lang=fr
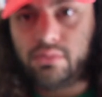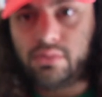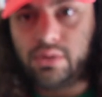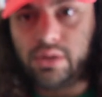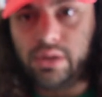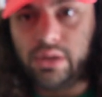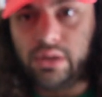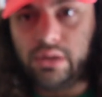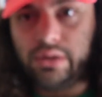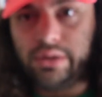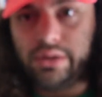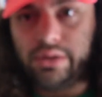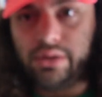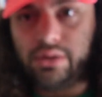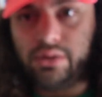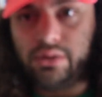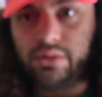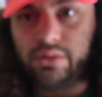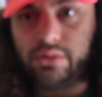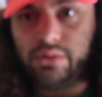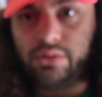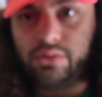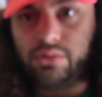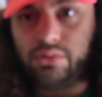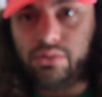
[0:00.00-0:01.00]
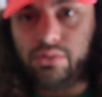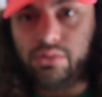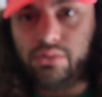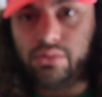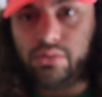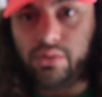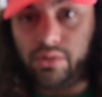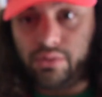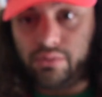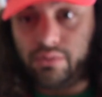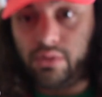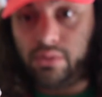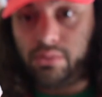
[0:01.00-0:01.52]
Elle est,
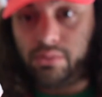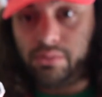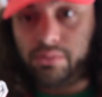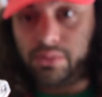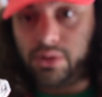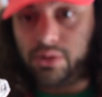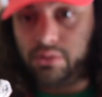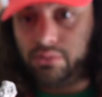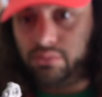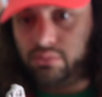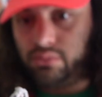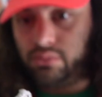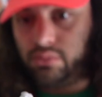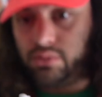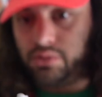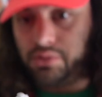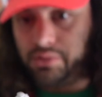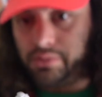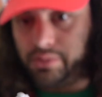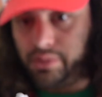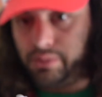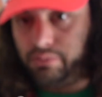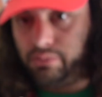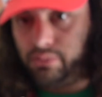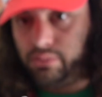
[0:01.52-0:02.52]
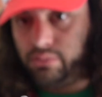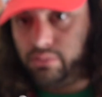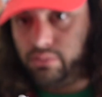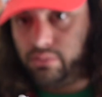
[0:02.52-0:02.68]
elle est vraiment bien, quand même.